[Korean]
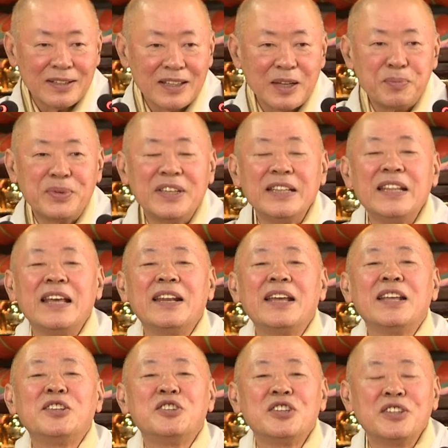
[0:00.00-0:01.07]
그래 비
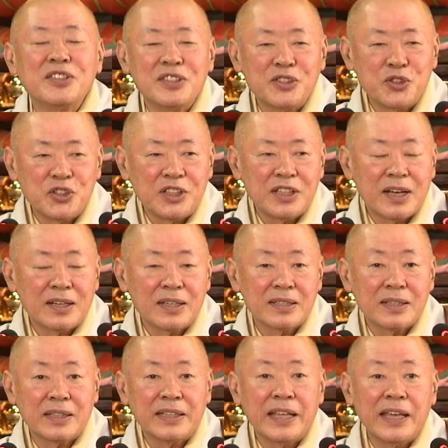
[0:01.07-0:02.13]
내려지는 지위다.
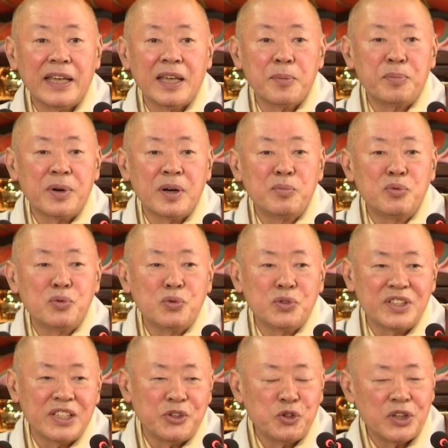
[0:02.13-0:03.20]
그래서 대법우
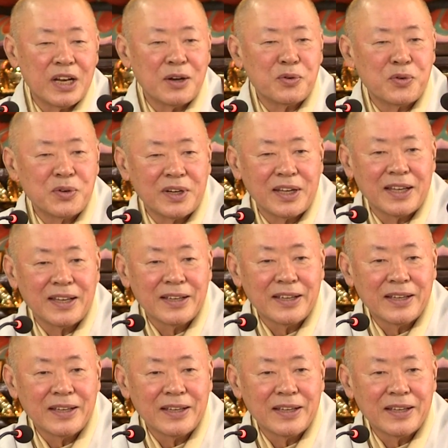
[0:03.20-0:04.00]
지위라고 그래.